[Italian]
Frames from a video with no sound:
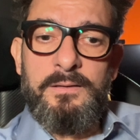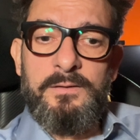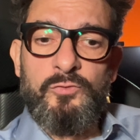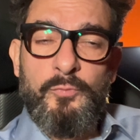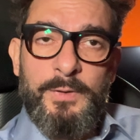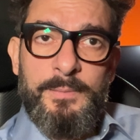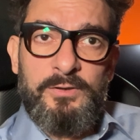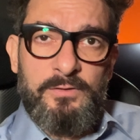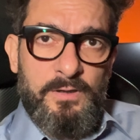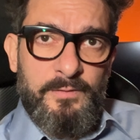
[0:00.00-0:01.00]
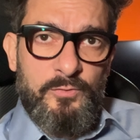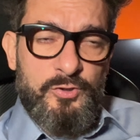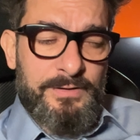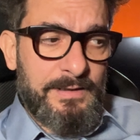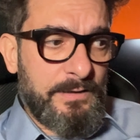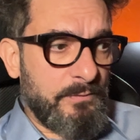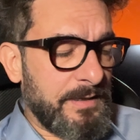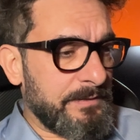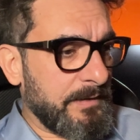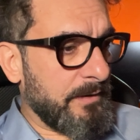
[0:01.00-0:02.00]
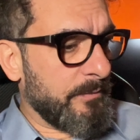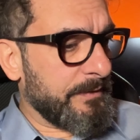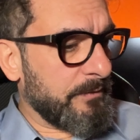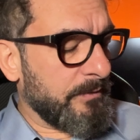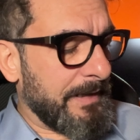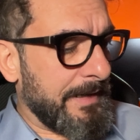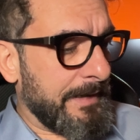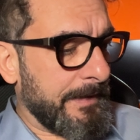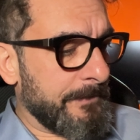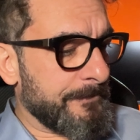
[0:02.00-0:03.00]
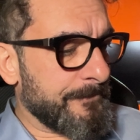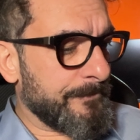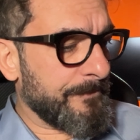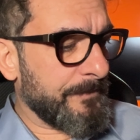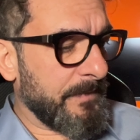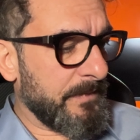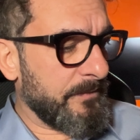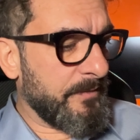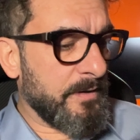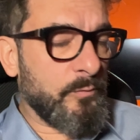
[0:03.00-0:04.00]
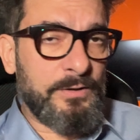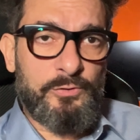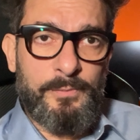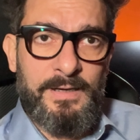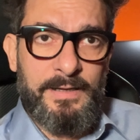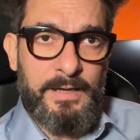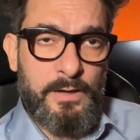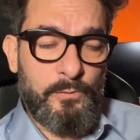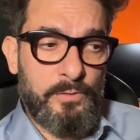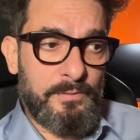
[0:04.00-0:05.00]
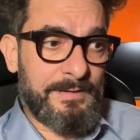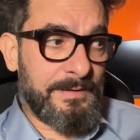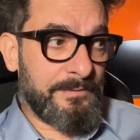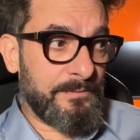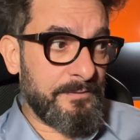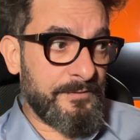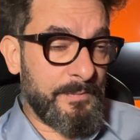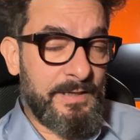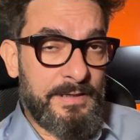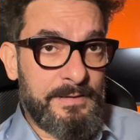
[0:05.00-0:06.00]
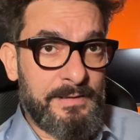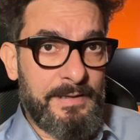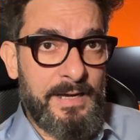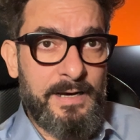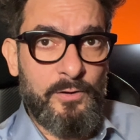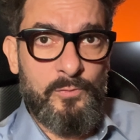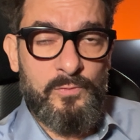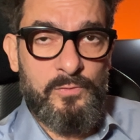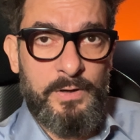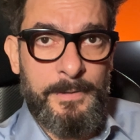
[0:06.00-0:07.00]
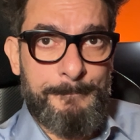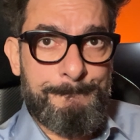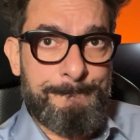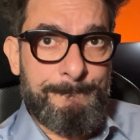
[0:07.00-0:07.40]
Superamento della velocità di 40 km h fino a 4.000 euro. Le eh, famiglie italiane comunque